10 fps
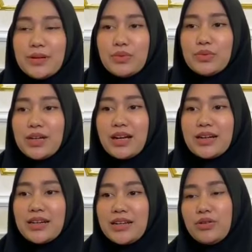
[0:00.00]
Justru
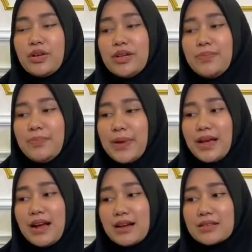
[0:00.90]
yang dibilang
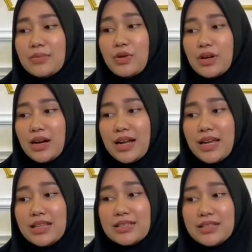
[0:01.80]
pengeroyokan
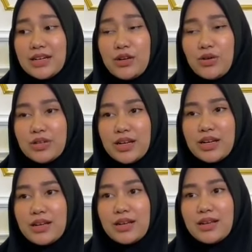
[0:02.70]
ya, yang dikeroyok
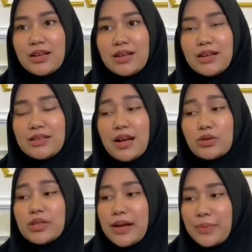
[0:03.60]
itu Riko.
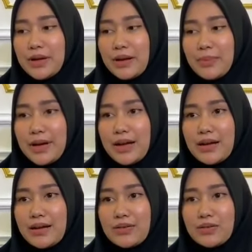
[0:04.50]
Dia lagi
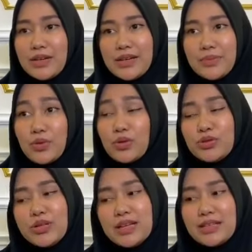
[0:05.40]
telepon orang,
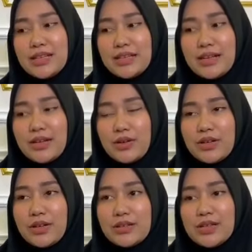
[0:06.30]
lagi minta
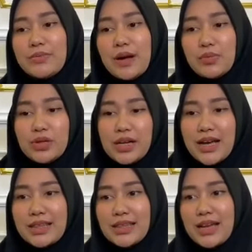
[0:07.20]
tolong, terus
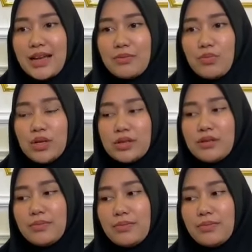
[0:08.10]
dipukul dari belakang.